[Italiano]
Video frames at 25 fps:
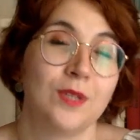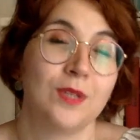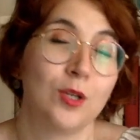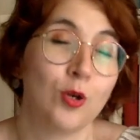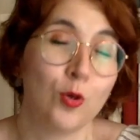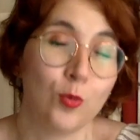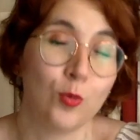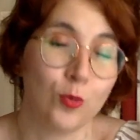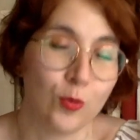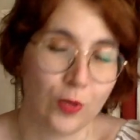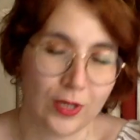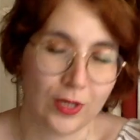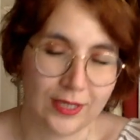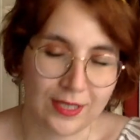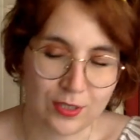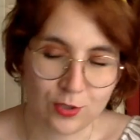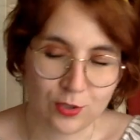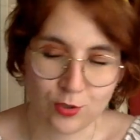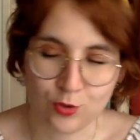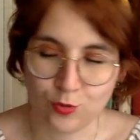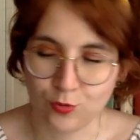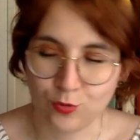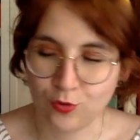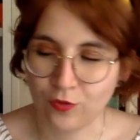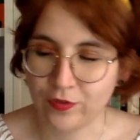Comunque adesso
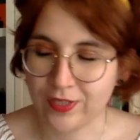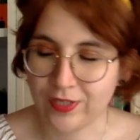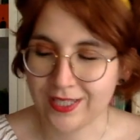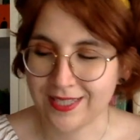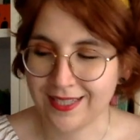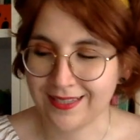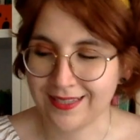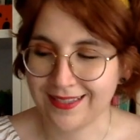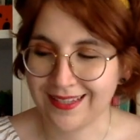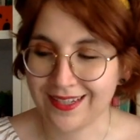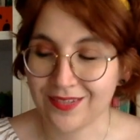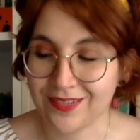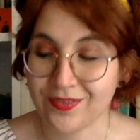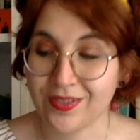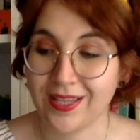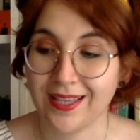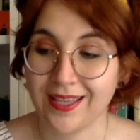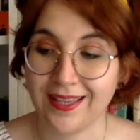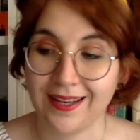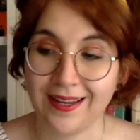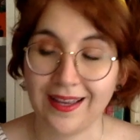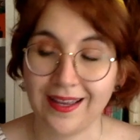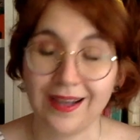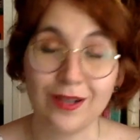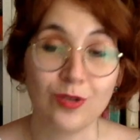se uno volesse andare a
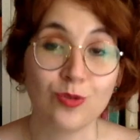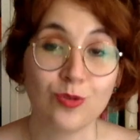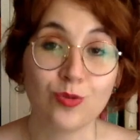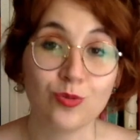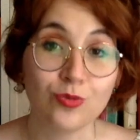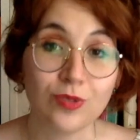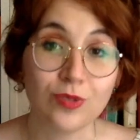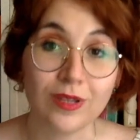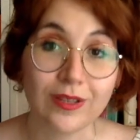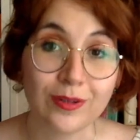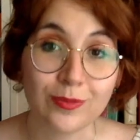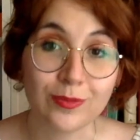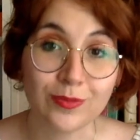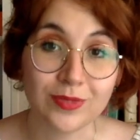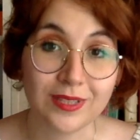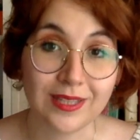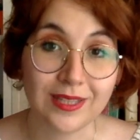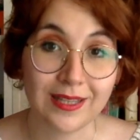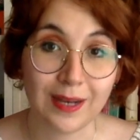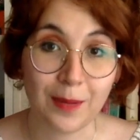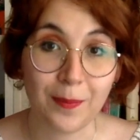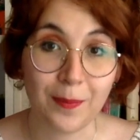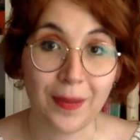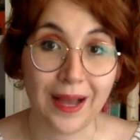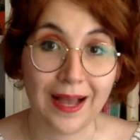vedere alcuni
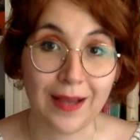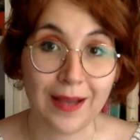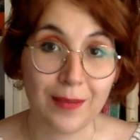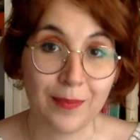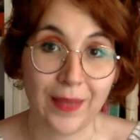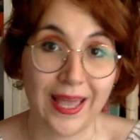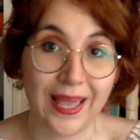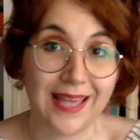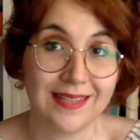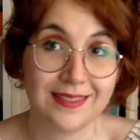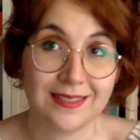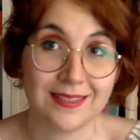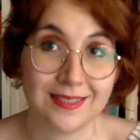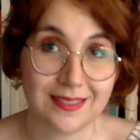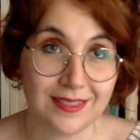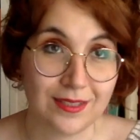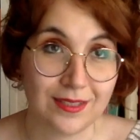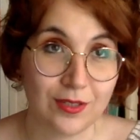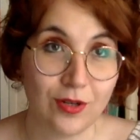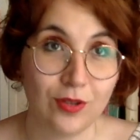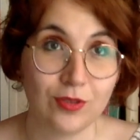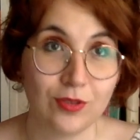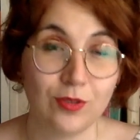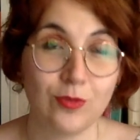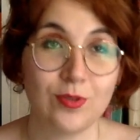dire, pa- pezzi
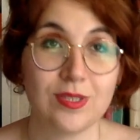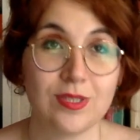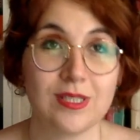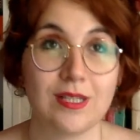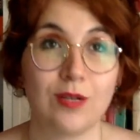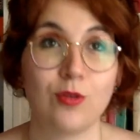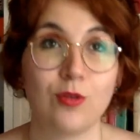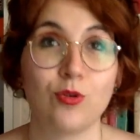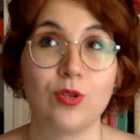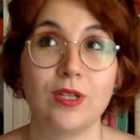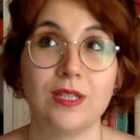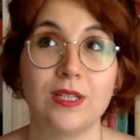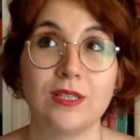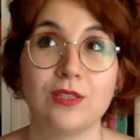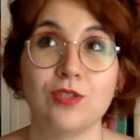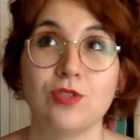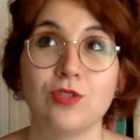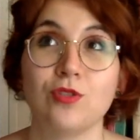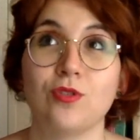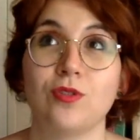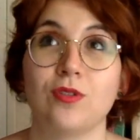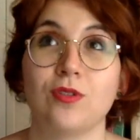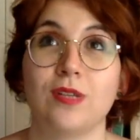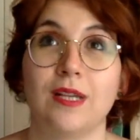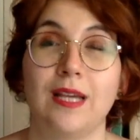no, di questa
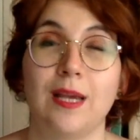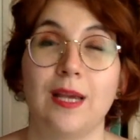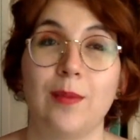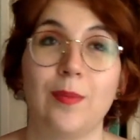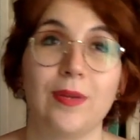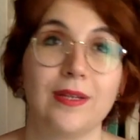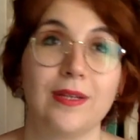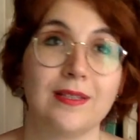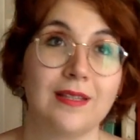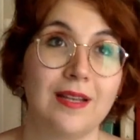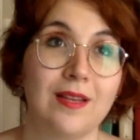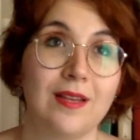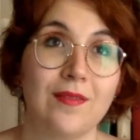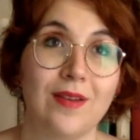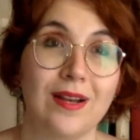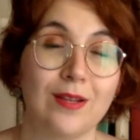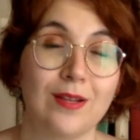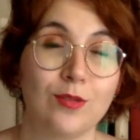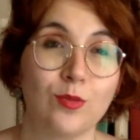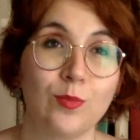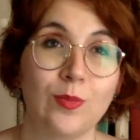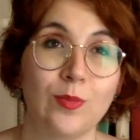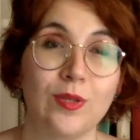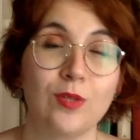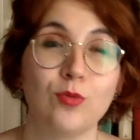collezione che apparteneva alla
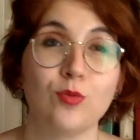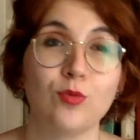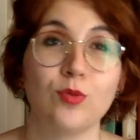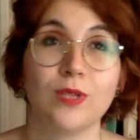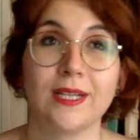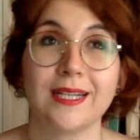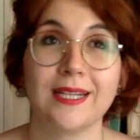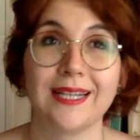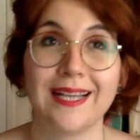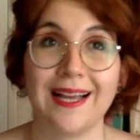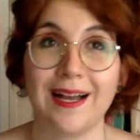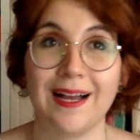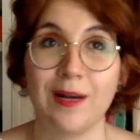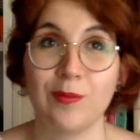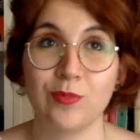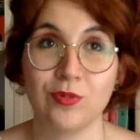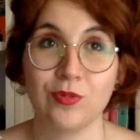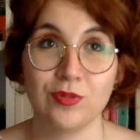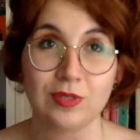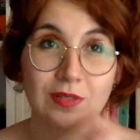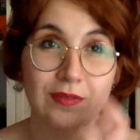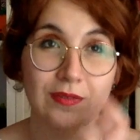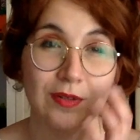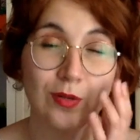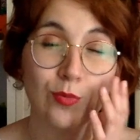tomba di Tutankhamon
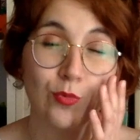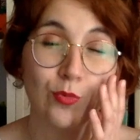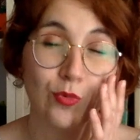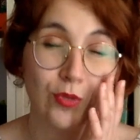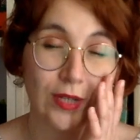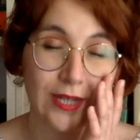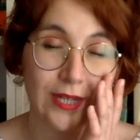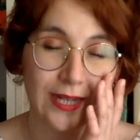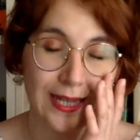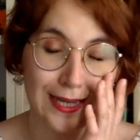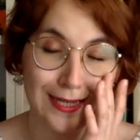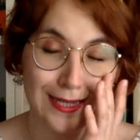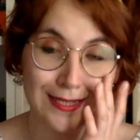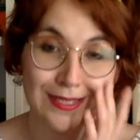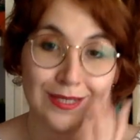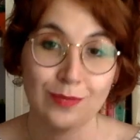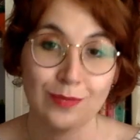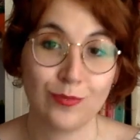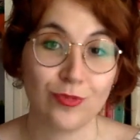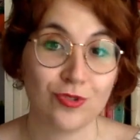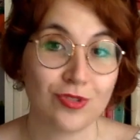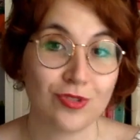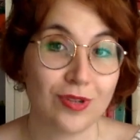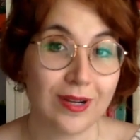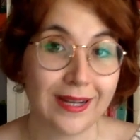deve comunque recarsi al
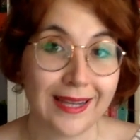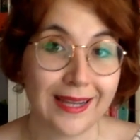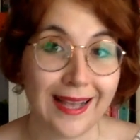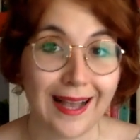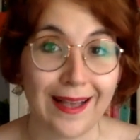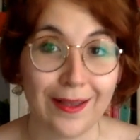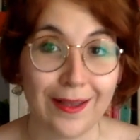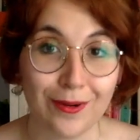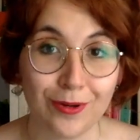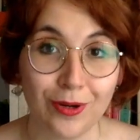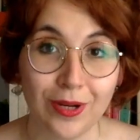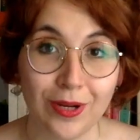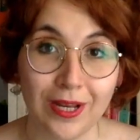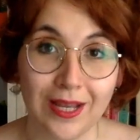museo al Cairo.